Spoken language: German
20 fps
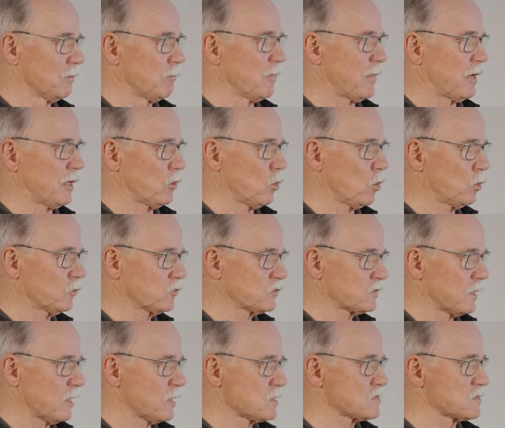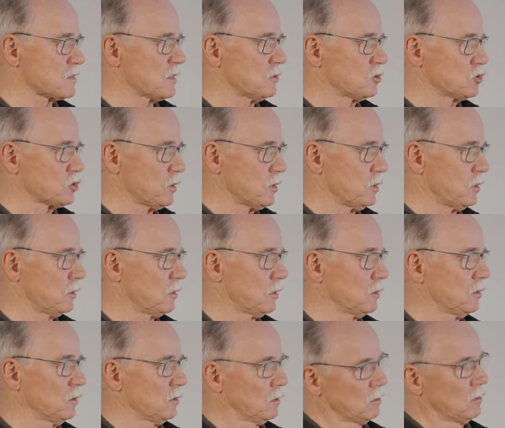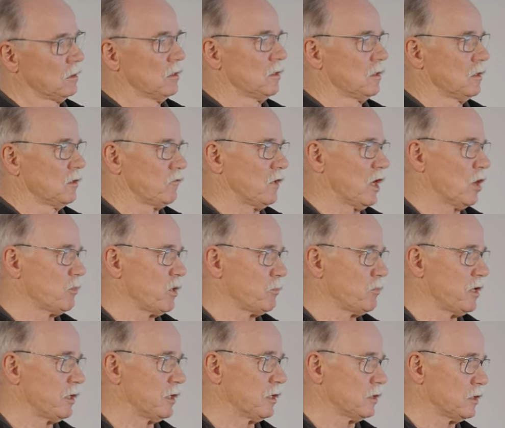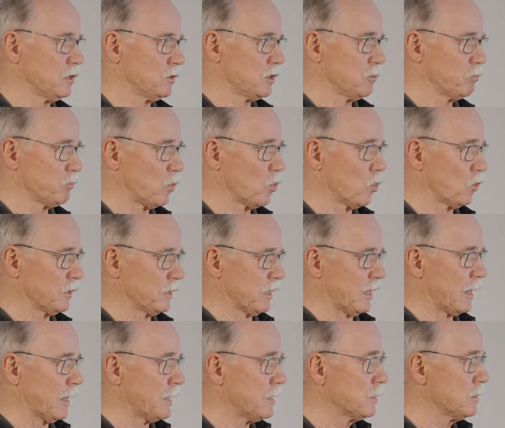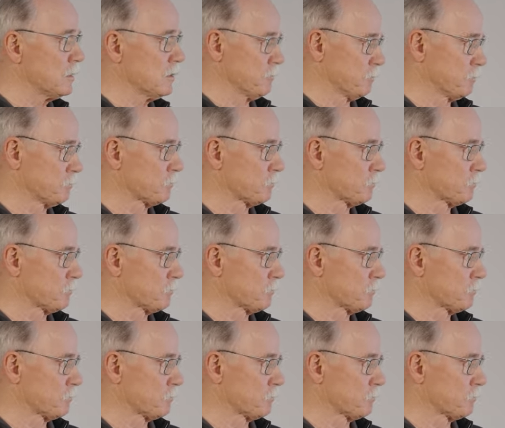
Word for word: bei Höchstlast entstehende Wärmemenge in den Boden ein,